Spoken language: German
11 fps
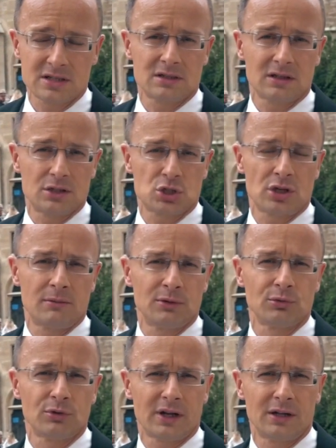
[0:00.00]
die Frage bei
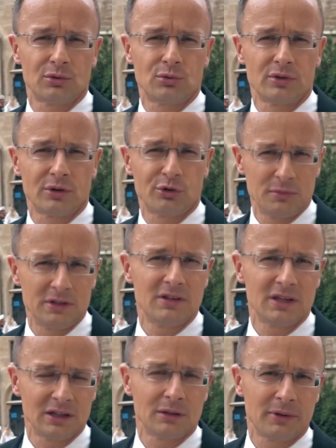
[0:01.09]
uns kontinuierlich auf
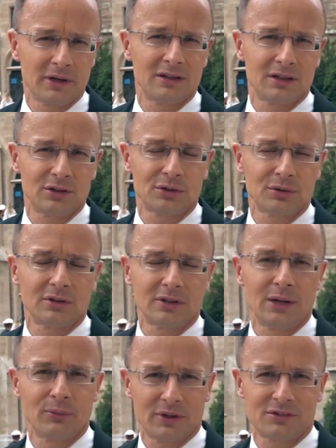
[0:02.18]
der Tagesordnung
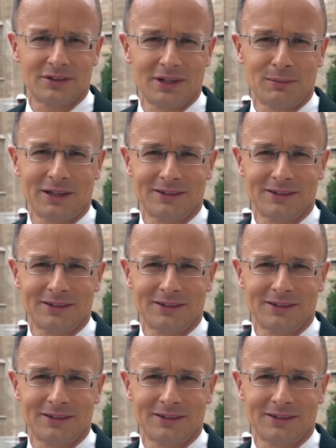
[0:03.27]
gehalten zu haben.